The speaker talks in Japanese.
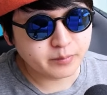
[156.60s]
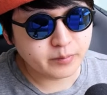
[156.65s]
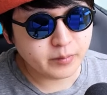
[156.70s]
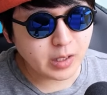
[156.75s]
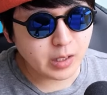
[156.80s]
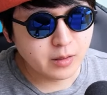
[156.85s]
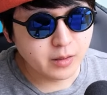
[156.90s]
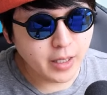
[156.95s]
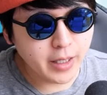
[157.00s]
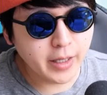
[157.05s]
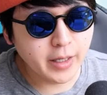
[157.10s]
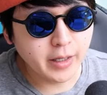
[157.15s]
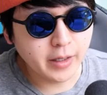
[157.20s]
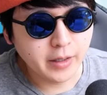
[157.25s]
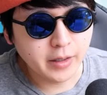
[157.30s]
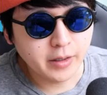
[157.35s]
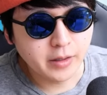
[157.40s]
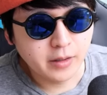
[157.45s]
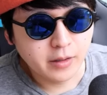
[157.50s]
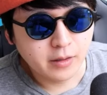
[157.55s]

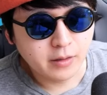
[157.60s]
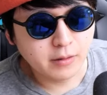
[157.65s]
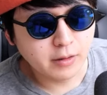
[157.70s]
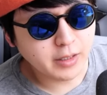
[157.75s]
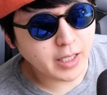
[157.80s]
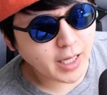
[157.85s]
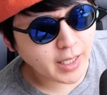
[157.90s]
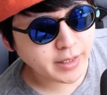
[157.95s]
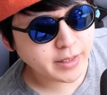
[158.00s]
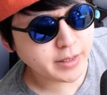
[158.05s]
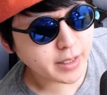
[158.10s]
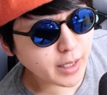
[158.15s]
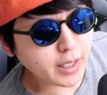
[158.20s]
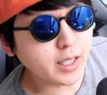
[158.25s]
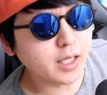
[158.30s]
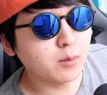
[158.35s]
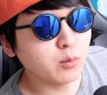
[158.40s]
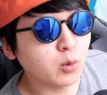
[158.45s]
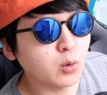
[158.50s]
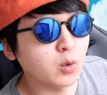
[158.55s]
ねえ大体
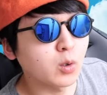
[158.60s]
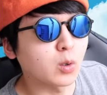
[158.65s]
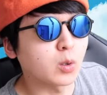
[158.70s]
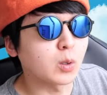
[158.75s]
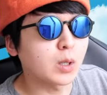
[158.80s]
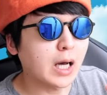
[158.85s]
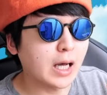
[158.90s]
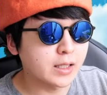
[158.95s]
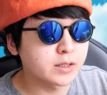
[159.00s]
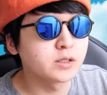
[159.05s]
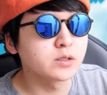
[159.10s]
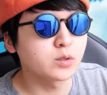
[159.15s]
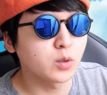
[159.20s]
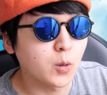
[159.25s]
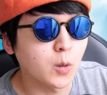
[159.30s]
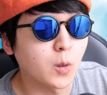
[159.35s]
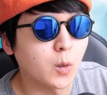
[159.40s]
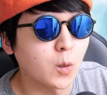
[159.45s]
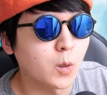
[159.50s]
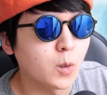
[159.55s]
がもう関
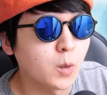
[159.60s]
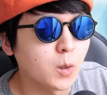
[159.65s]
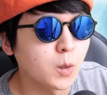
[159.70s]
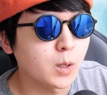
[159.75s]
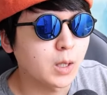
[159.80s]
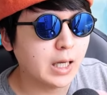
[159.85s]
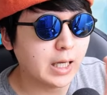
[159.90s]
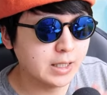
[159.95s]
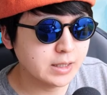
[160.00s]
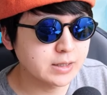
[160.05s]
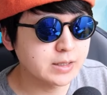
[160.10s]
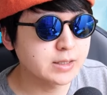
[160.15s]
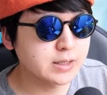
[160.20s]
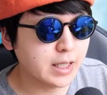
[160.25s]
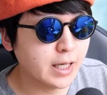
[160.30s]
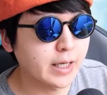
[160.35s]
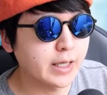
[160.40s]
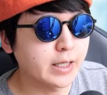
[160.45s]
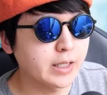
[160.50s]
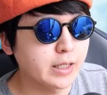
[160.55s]
東関
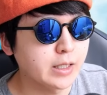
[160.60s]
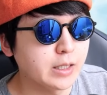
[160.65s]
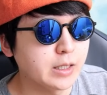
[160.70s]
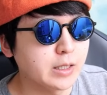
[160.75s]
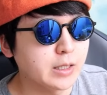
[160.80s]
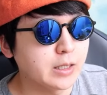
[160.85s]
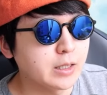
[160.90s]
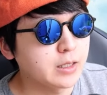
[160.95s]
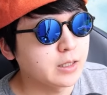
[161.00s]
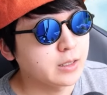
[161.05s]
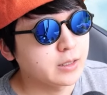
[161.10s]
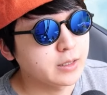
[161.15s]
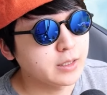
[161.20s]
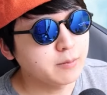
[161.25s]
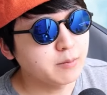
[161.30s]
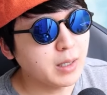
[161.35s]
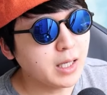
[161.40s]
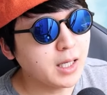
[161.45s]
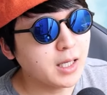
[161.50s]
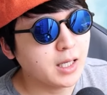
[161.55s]
西で
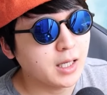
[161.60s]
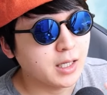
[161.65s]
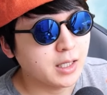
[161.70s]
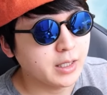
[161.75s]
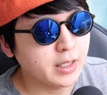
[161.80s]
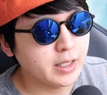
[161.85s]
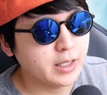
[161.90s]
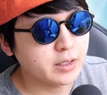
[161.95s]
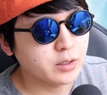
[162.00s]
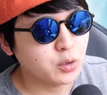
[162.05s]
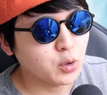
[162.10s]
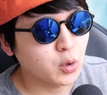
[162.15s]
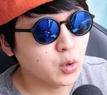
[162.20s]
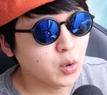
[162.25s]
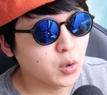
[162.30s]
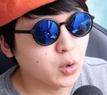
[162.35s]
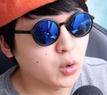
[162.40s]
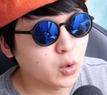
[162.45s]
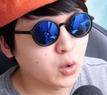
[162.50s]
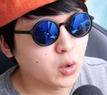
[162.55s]
まあえっ、ー、
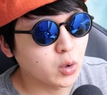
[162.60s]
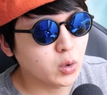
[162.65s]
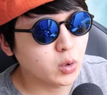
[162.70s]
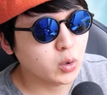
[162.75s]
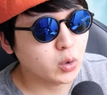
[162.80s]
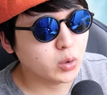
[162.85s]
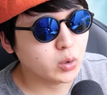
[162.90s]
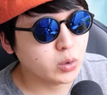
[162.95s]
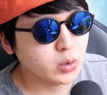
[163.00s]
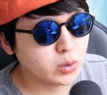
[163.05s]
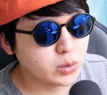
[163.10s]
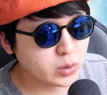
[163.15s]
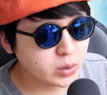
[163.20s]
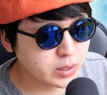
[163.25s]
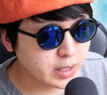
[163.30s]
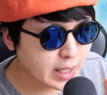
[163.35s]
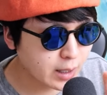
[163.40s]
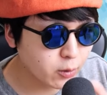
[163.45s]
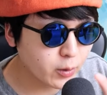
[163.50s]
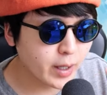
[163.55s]
と
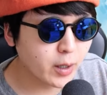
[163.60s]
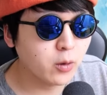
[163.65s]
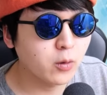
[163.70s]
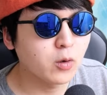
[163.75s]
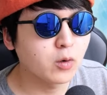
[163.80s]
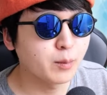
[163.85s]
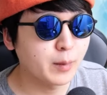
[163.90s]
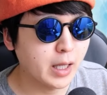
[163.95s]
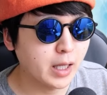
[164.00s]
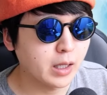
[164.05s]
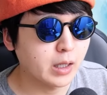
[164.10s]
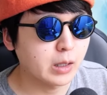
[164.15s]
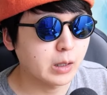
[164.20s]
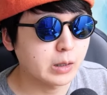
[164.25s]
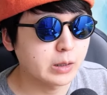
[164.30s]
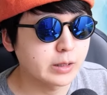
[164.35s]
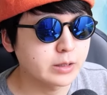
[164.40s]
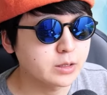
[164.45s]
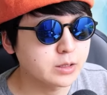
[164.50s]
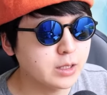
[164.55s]
名古屋方面
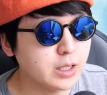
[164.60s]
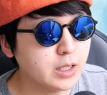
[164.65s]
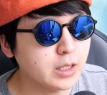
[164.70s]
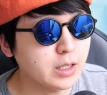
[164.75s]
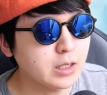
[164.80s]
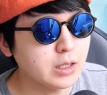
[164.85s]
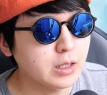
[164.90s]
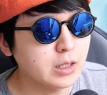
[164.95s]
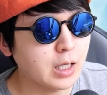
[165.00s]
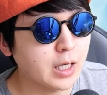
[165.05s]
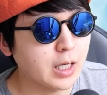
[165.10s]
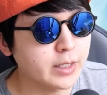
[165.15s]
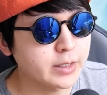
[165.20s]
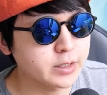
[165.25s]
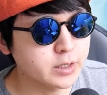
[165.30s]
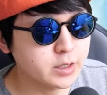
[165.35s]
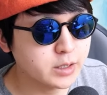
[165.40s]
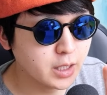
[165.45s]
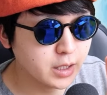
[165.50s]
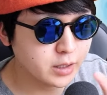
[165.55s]
ですね愛
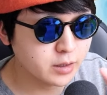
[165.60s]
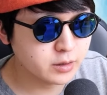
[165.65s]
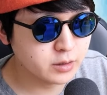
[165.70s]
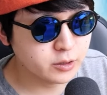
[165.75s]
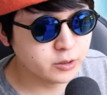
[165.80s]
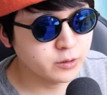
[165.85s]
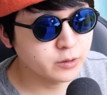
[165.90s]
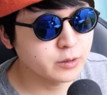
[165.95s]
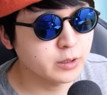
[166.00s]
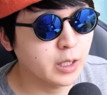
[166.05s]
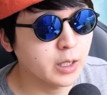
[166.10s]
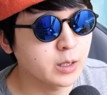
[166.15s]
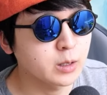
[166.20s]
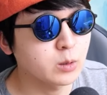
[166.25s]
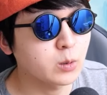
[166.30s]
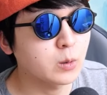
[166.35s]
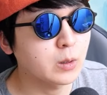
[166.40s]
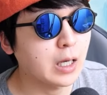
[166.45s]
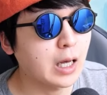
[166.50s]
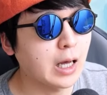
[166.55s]
知県周辺
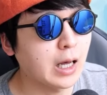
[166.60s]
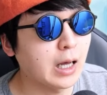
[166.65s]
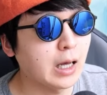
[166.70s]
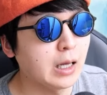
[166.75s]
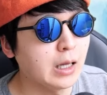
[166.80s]
とか